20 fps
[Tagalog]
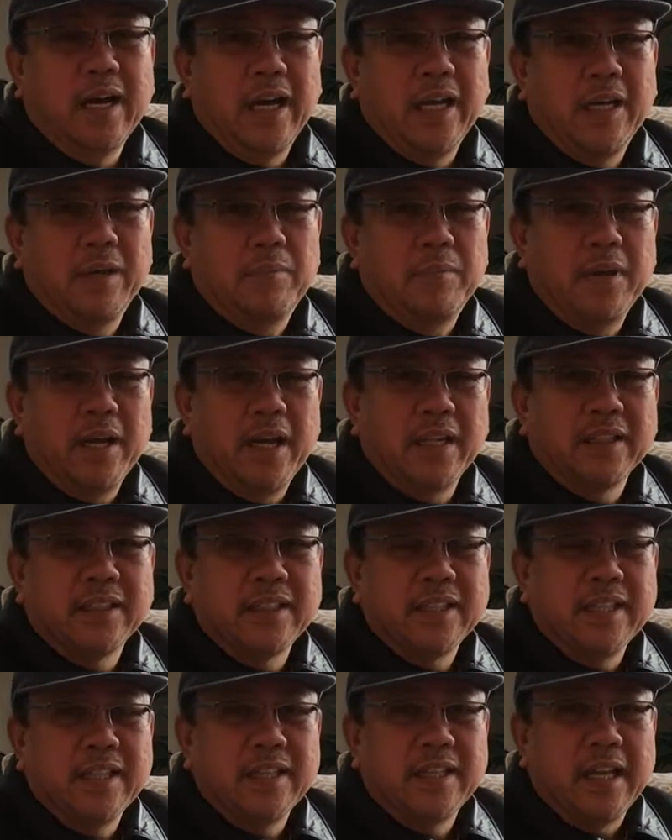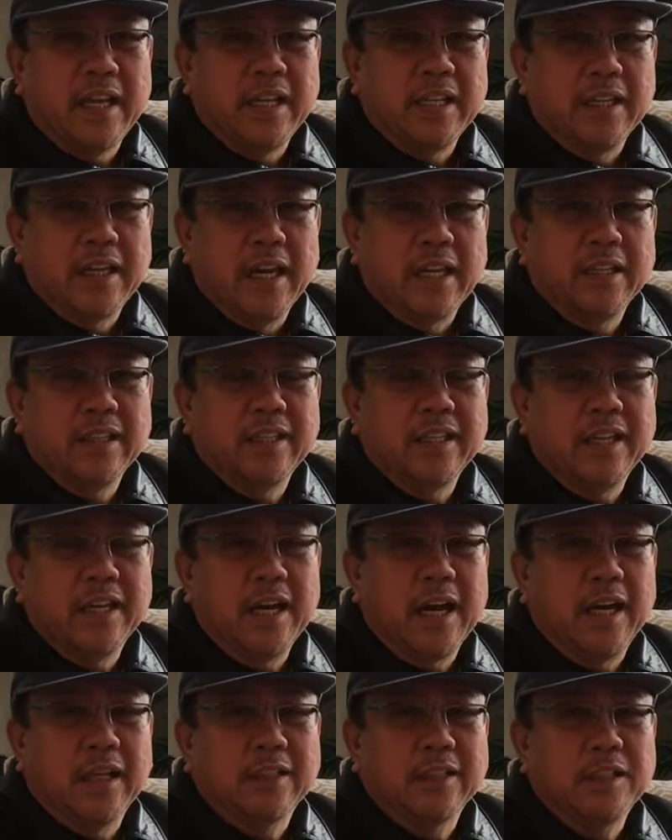Alam natin na higante
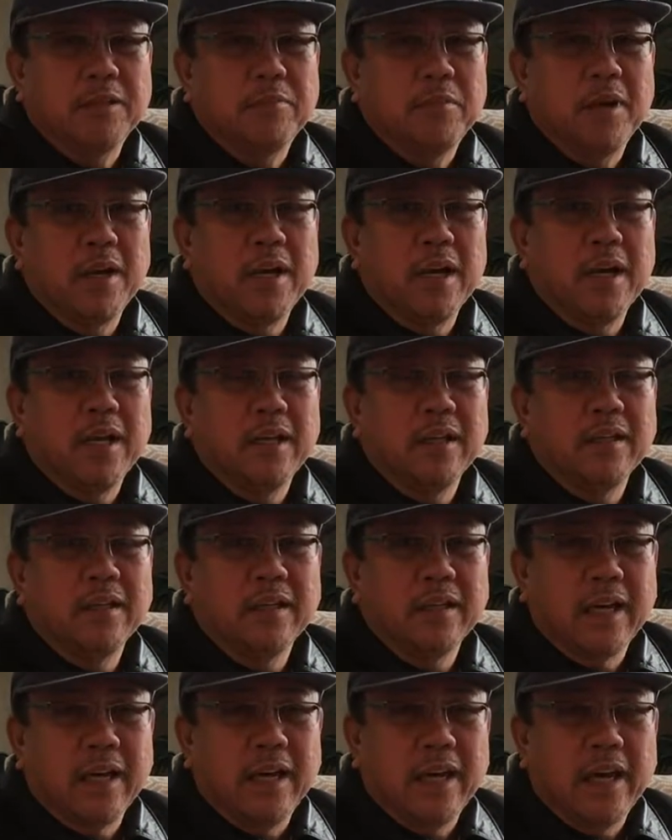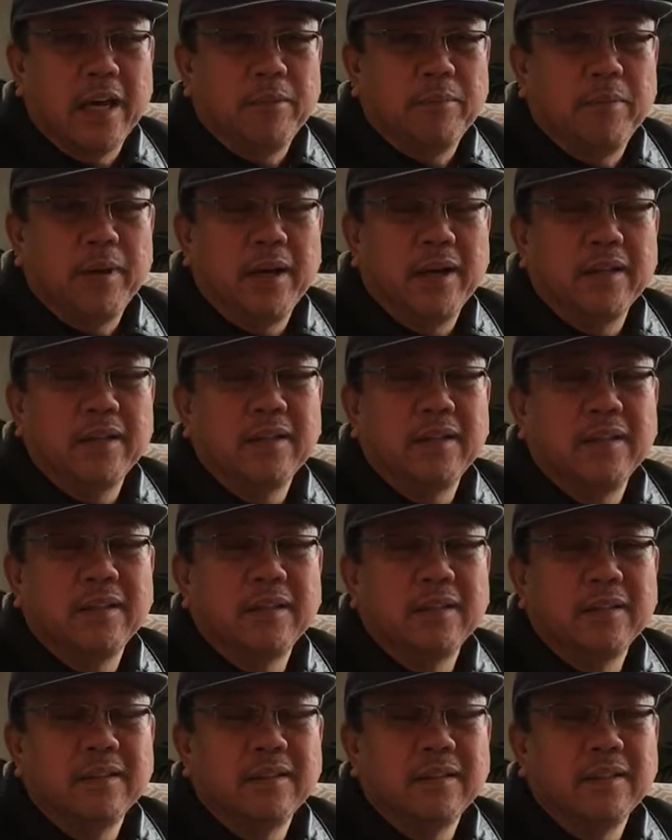ang ating mga kalaban.
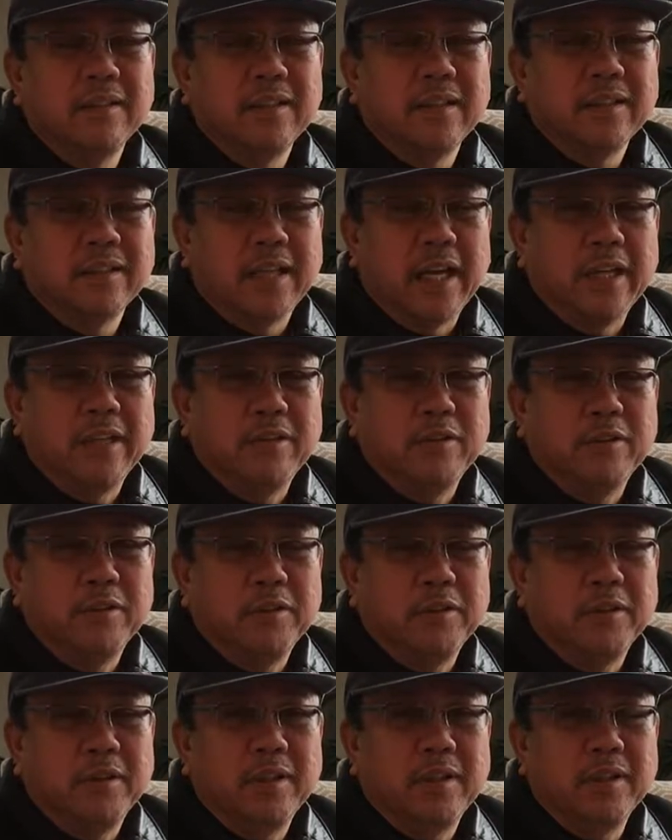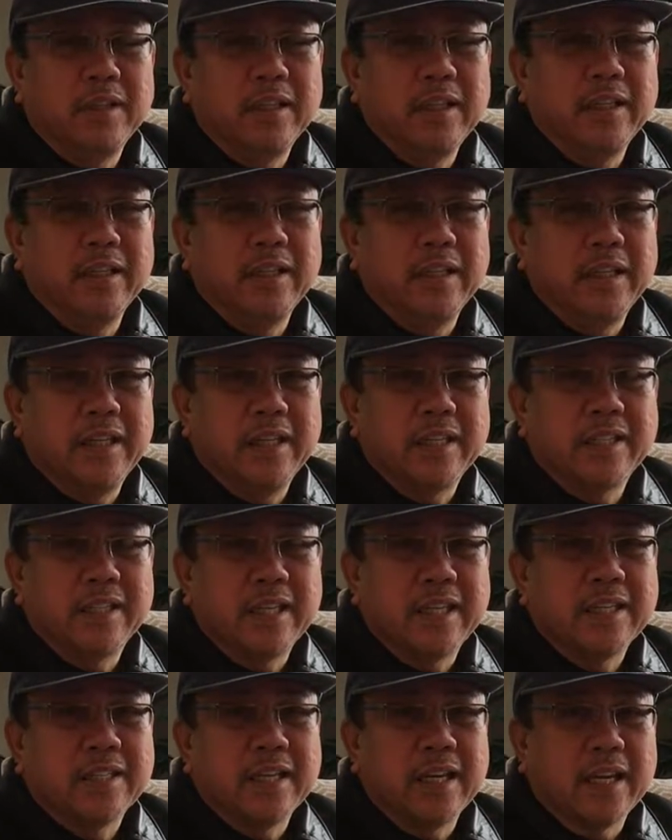Tayo'y hindi
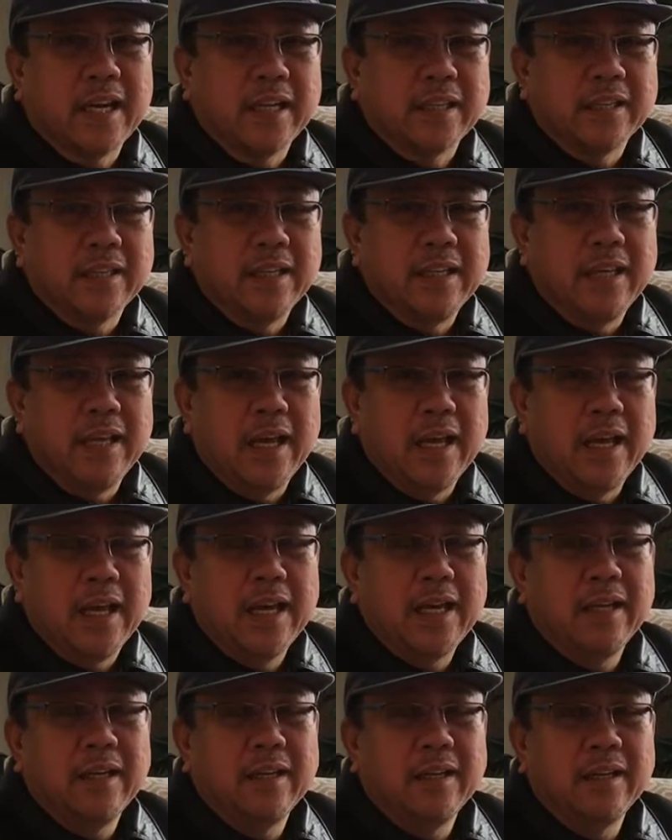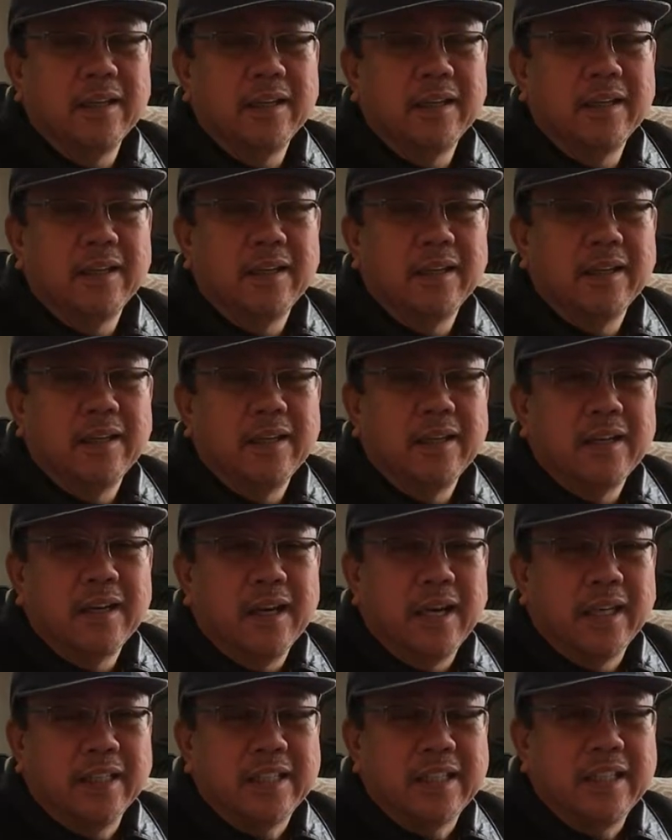singsikat nila
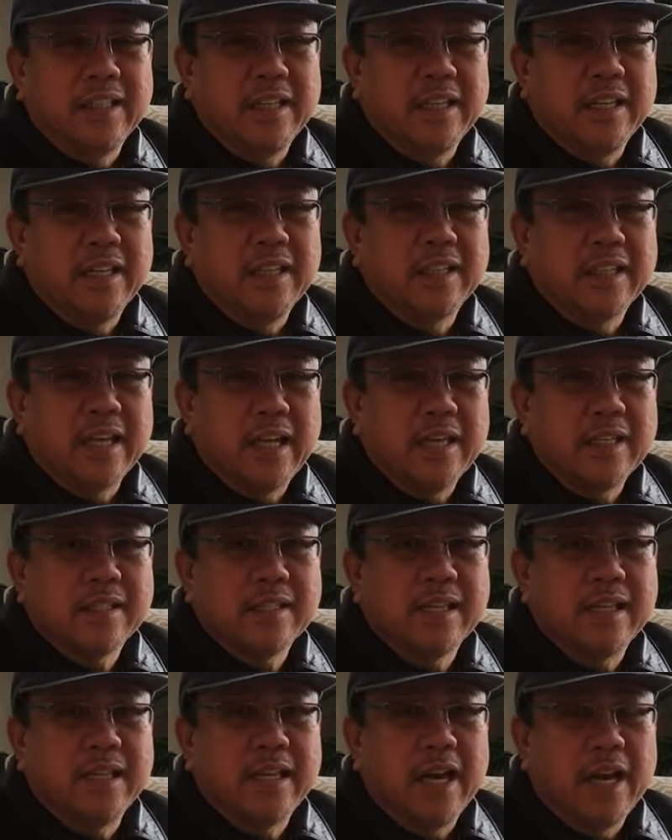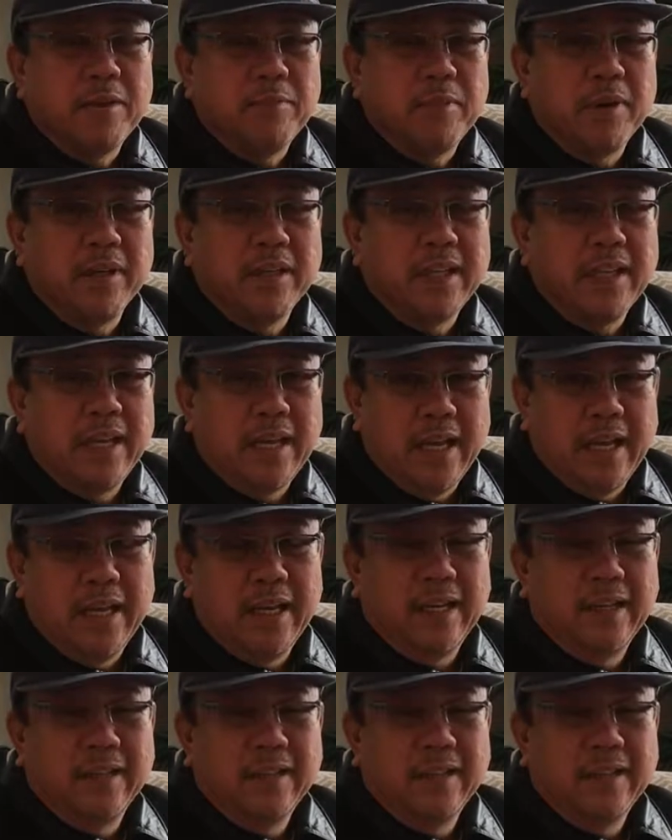at hindi rin tayo singyaman nila.